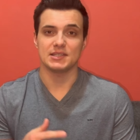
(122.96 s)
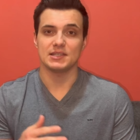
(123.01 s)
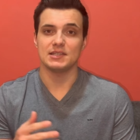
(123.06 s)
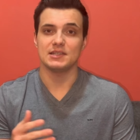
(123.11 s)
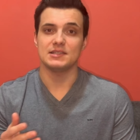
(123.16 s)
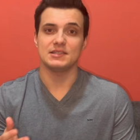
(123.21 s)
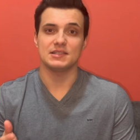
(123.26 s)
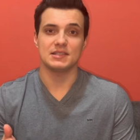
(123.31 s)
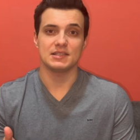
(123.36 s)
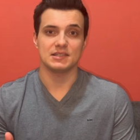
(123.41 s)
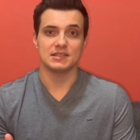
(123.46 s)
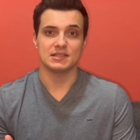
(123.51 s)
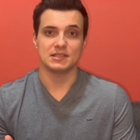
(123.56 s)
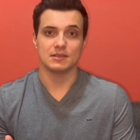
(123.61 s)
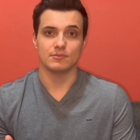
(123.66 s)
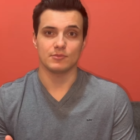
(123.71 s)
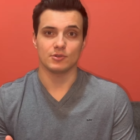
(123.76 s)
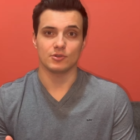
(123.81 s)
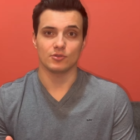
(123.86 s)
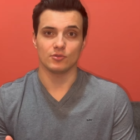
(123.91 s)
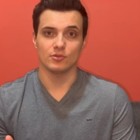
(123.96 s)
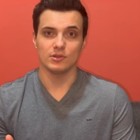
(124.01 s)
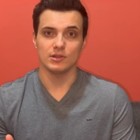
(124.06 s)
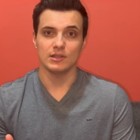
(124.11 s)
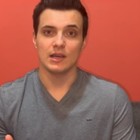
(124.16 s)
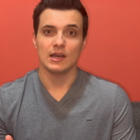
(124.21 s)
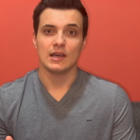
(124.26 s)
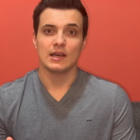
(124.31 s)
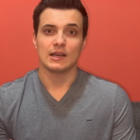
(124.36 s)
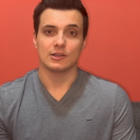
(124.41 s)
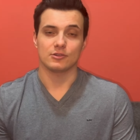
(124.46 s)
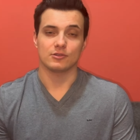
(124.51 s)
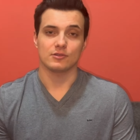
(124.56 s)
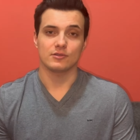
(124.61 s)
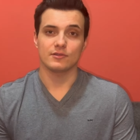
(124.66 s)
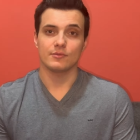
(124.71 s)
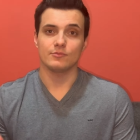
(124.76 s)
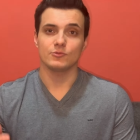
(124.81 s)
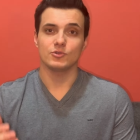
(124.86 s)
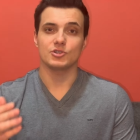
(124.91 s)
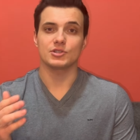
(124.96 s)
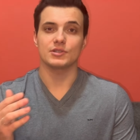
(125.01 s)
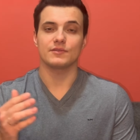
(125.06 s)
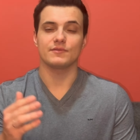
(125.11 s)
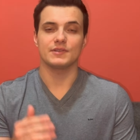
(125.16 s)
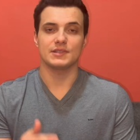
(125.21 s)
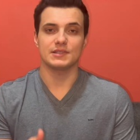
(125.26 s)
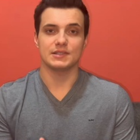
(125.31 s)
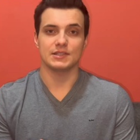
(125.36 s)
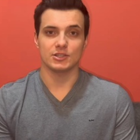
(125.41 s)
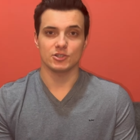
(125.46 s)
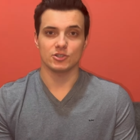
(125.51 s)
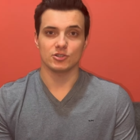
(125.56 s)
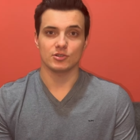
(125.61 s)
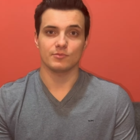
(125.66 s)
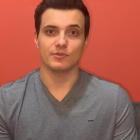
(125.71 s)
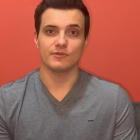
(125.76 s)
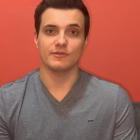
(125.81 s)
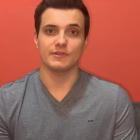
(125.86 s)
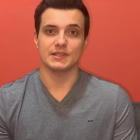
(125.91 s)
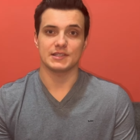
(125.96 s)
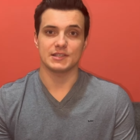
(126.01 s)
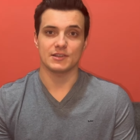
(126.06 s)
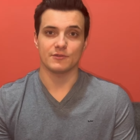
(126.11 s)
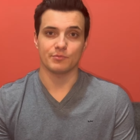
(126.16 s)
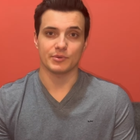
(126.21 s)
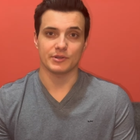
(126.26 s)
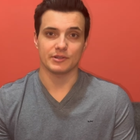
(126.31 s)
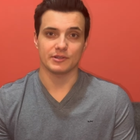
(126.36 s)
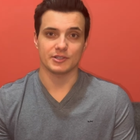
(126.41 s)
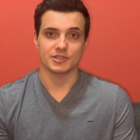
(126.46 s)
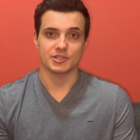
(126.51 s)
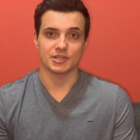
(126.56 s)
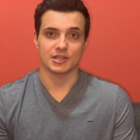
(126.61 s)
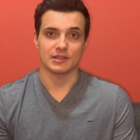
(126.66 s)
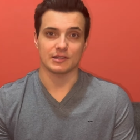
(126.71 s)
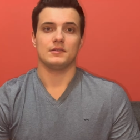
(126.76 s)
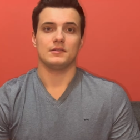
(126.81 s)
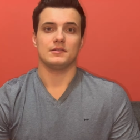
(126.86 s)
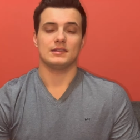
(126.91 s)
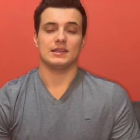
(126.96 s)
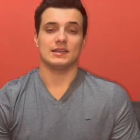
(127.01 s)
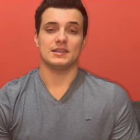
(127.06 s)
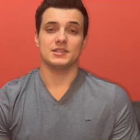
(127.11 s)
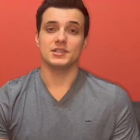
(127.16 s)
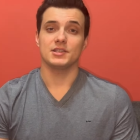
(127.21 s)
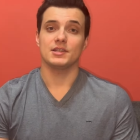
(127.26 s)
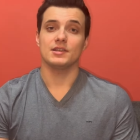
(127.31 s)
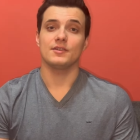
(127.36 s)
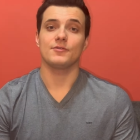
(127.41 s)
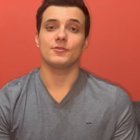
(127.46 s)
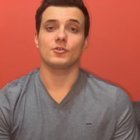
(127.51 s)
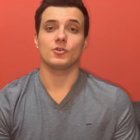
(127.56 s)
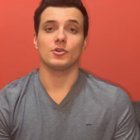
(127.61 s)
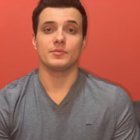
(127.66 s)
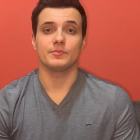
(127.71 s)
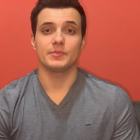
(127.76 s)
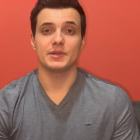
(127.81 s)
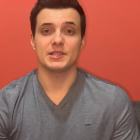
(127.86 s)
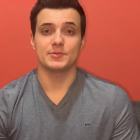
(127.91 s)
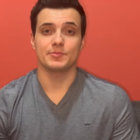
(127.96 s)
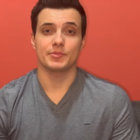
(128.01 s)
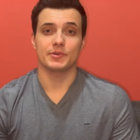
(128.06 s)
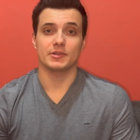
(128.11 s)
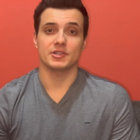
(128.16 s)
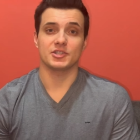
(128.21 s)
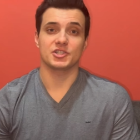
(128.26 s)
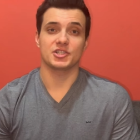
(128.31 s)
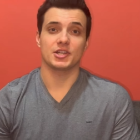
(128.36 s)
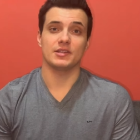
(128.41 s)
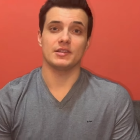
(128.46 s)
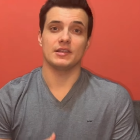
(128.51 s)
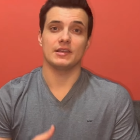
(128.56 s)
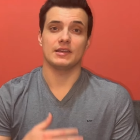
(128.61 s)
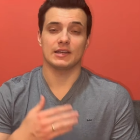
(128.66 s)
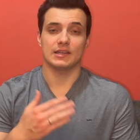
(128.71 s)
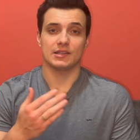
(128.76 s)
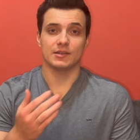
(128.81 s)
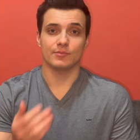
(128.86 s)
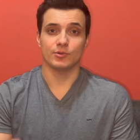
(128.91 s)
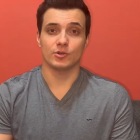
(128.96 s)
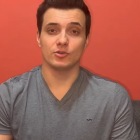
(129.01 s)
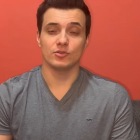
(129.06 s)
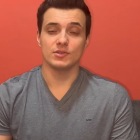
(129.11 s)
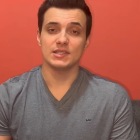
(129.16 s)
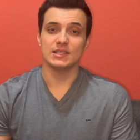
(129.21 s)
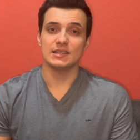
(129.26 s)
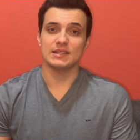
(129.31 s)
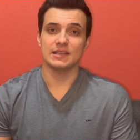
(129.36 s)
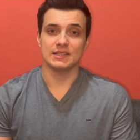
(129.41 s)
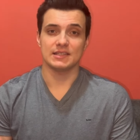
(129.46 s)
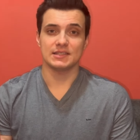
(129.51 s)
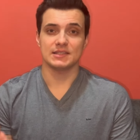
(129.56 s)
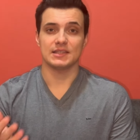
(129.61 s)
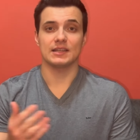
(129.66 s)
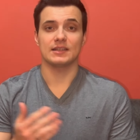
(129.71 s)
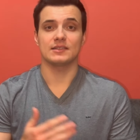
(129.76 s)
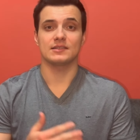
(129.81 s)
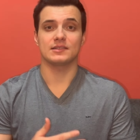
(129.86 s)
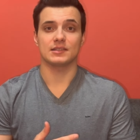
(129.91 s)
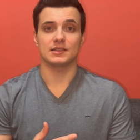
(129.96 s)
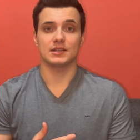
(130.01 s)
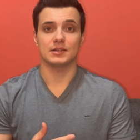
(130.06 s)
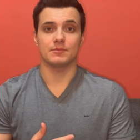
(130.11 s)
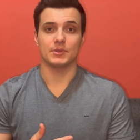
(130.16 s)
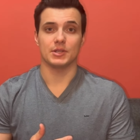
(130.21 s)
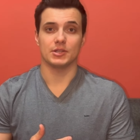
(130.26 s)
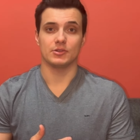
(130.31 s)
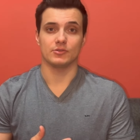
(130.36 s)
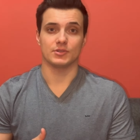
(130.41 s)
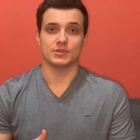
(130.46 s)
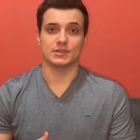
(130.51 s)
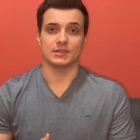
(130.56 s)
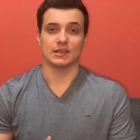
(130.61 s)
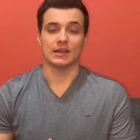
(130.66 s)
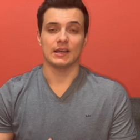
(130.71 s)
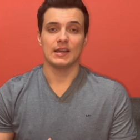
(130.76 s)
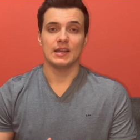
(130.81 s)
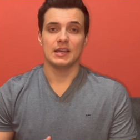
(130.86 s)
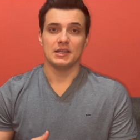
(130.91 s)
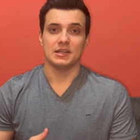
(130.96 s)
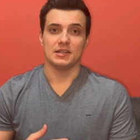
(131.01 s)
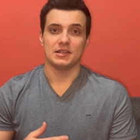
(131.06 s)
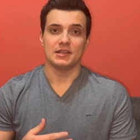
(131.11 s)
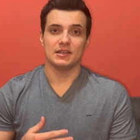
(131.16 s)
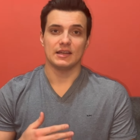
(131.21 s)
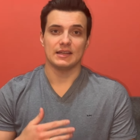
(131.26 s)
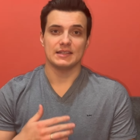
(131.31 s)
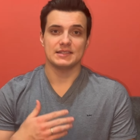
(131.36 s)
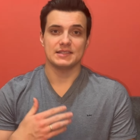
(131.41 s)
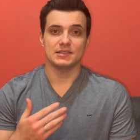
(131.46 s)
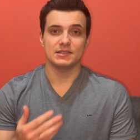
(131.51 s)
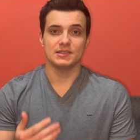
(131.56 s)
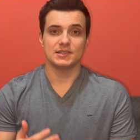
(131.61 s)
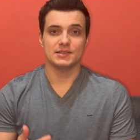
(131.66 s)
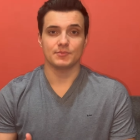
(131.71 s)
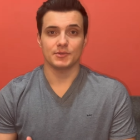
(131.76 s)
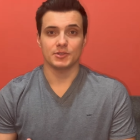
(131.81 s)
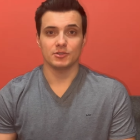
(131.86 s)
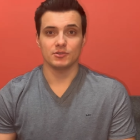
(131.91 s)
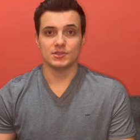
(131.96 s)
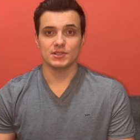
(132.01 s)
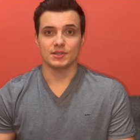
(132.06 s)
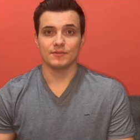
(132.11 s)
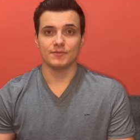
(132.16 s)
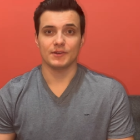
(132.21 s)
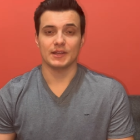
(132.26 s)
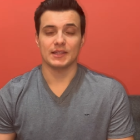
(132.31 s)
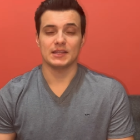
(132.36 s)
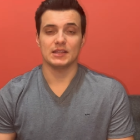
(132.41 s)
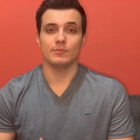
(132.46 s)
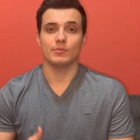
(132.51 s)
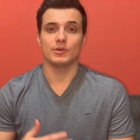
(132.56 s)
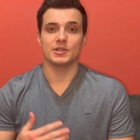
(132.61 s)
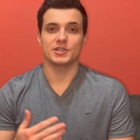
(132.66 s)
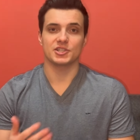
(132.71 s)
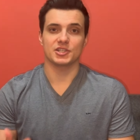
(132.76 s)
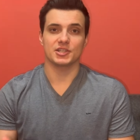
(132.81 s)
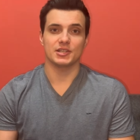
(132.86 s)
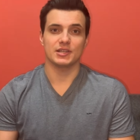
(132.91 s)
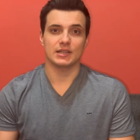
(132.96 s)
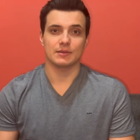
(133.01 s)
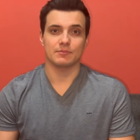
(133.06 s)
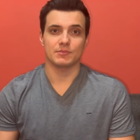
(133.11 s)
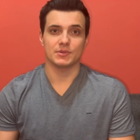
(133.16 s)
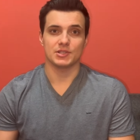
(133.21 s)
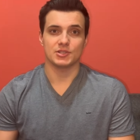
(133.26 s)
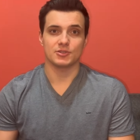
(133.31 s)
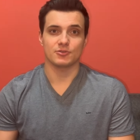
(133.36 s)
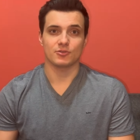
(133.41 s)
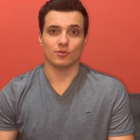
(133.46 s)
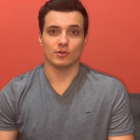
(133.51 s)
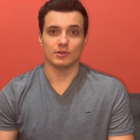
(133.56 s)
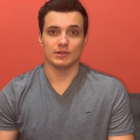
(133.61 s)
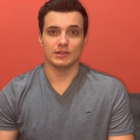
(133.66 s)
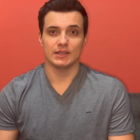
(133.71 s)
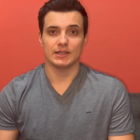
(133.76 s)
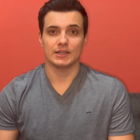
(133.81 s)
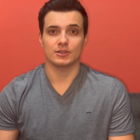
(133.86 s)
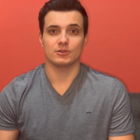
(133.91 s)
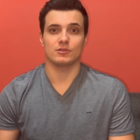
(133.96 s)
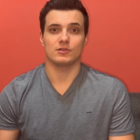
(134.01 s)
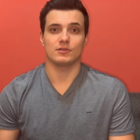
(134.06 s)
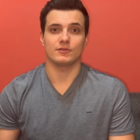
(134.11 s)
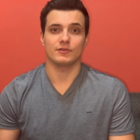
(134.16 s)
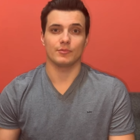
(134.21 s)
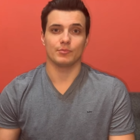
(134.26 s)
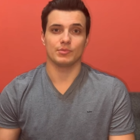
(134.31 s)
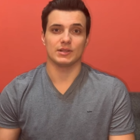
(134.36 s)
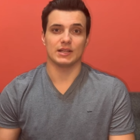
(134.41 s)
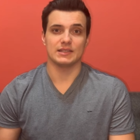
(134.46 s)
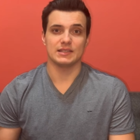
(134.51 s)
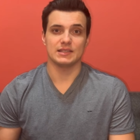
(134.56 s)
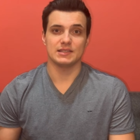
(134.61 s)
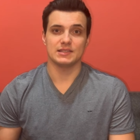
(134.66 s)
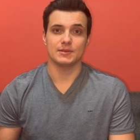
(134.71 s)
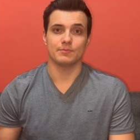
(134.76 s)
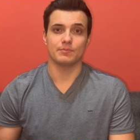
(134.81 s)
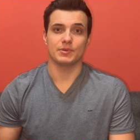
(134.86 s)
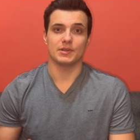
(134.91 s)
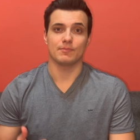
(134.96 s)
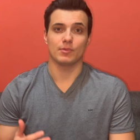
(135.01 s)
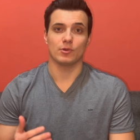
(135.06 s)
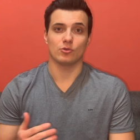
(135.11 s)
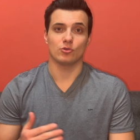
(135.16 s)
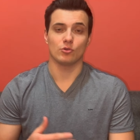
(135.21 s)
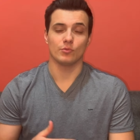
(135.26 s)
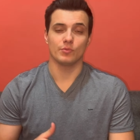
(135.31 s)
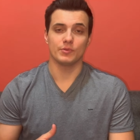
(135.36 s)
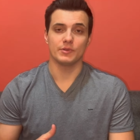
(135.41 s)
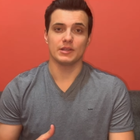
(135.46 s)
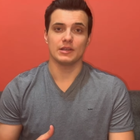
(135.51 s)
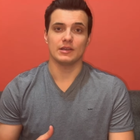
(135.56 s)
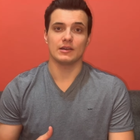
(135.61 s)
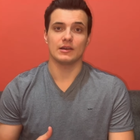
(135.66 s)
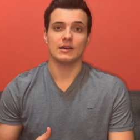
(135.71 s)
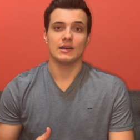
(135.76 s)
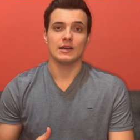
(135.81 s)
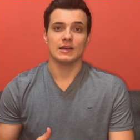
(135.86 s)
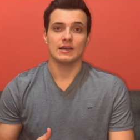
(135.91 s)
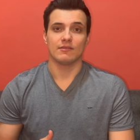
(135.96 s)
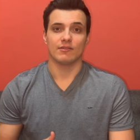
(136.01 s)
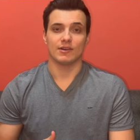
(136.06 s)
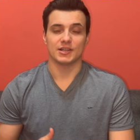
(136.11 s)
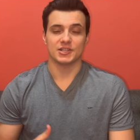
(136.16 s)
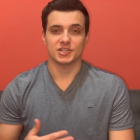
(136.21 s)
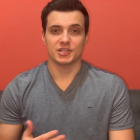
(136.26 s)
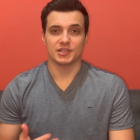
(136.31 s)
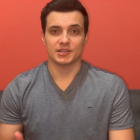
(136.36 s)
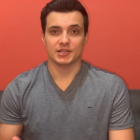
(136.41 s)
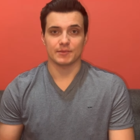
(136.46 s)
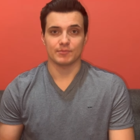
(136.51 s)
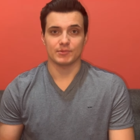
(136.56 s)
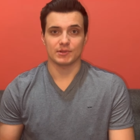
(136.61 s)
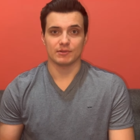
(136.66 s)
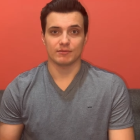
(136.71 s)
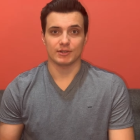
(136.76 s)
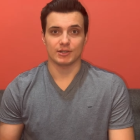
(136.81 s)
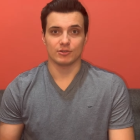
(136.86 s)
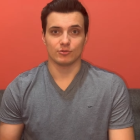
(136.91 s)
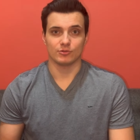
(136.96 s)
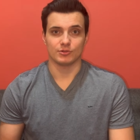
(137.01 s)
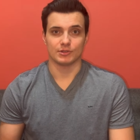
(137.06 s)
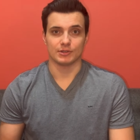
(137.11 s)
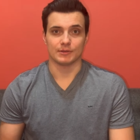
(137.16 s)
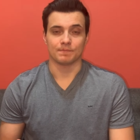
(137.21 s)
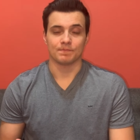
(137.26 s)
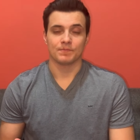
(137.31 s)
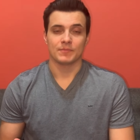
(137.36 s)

или 10 минут, который вам нужно ввести, чтобы войти в приложение. Также в Coinbase приложении, как и плюсы, есть некоторые минусы. И один из минусов – это большие комиссионные, которые вы платите при покупке вашей криптовалюты.